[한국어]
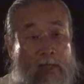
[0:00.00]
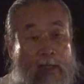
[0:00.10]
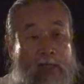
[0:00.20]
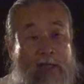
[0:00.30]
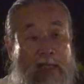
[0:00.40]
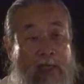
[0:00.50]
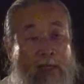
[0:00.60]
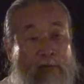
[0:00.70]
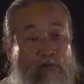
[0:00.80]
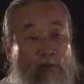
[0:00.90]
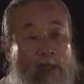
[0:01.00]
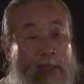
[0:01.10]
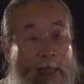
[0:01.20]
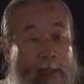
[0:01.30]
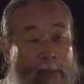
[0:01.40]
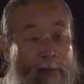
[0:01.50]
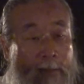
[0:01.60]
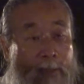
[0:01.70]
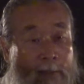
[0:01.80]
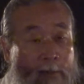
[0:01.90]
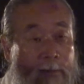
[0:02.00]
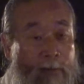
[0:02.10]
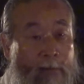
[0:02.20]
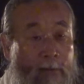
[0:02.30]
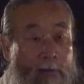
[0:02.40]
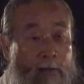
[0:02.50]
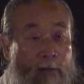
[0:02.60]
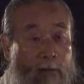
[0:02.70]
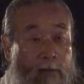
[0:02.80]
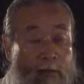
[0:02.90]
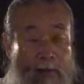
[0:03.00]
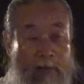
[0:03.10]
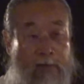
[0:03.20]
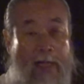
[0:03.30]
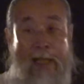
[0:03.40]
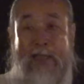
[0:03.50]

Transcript: 이 세상의 주인이 돼야 되는 거라. 내